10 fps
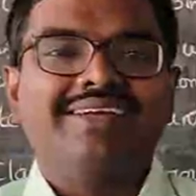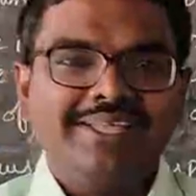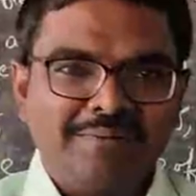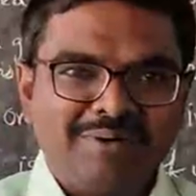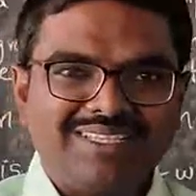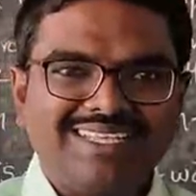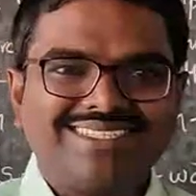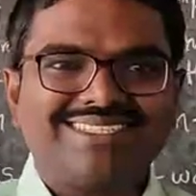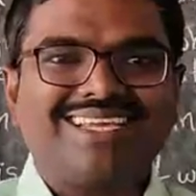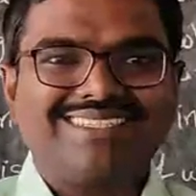డియర్
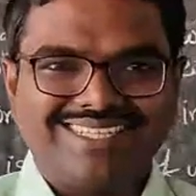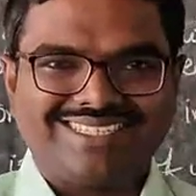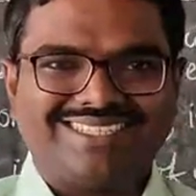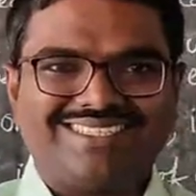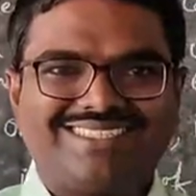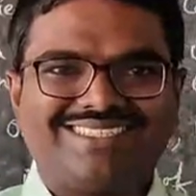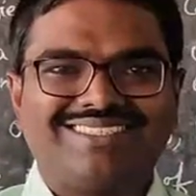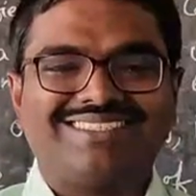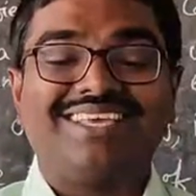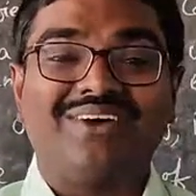బ్రదర్స్ అండ్ సిస్టర్స్
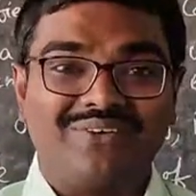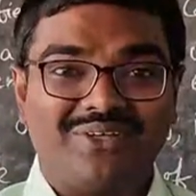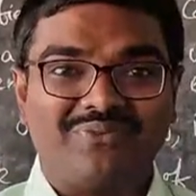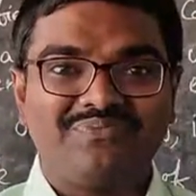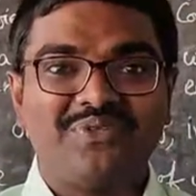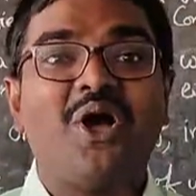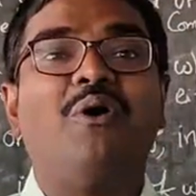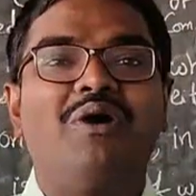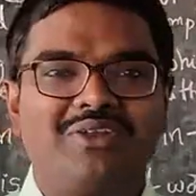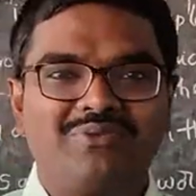ఎలా ఉన్నారు
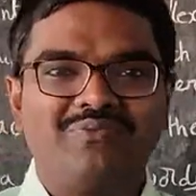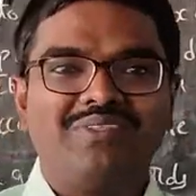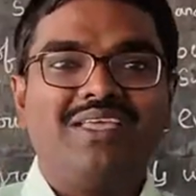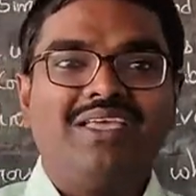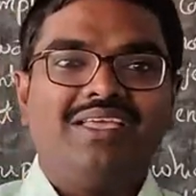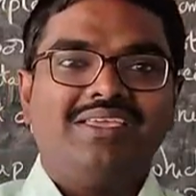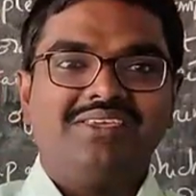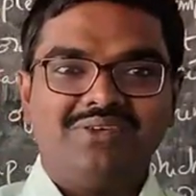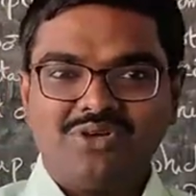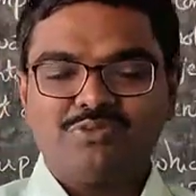హౌ ఆర్ యూ
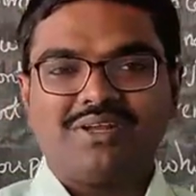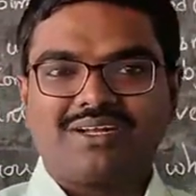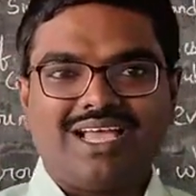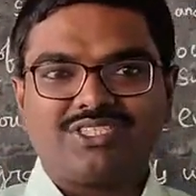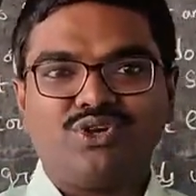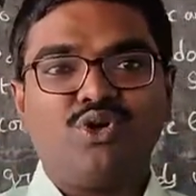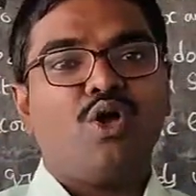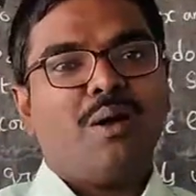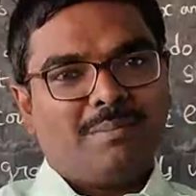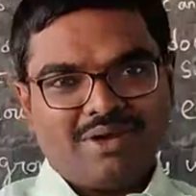ఈరోజు మన క్లాస్లో
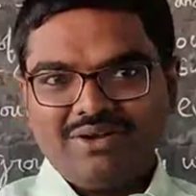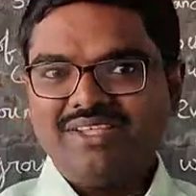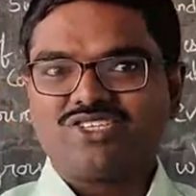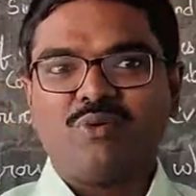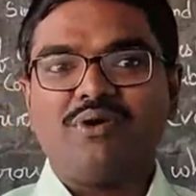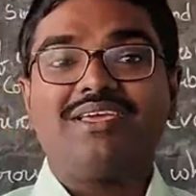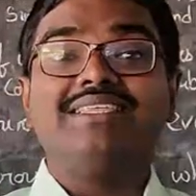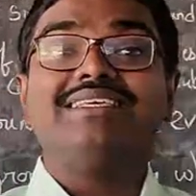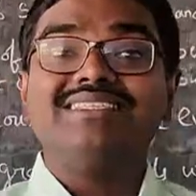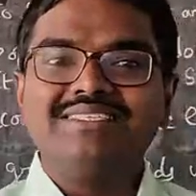మనం
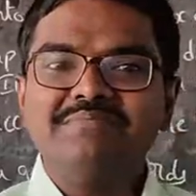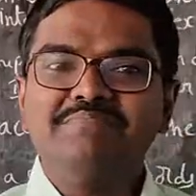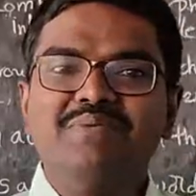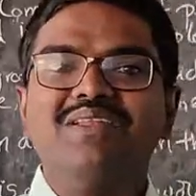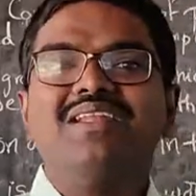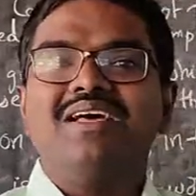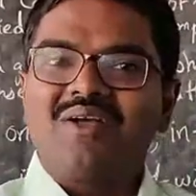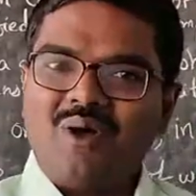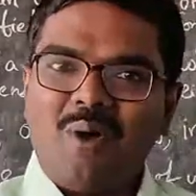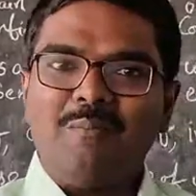నేర్చుకోబోయేది సింపుల్
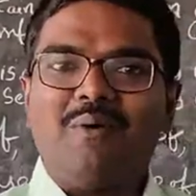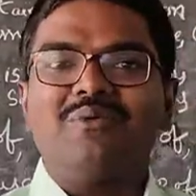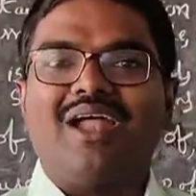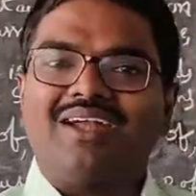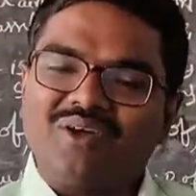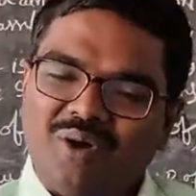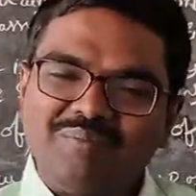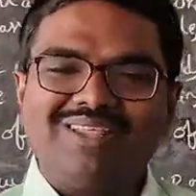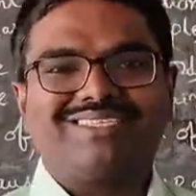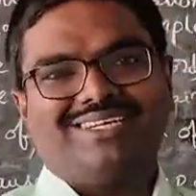కాంపౌండ్ అండ్
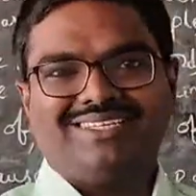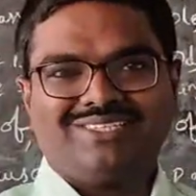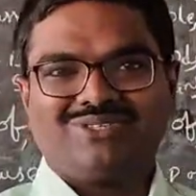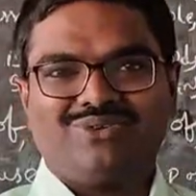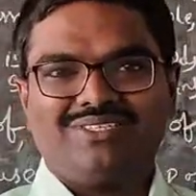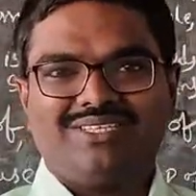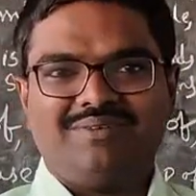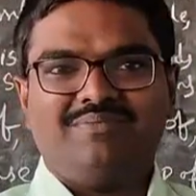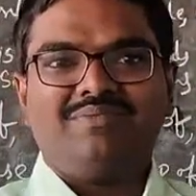కాంప్లెక్స్ సెంటెన్సెస్ గురించి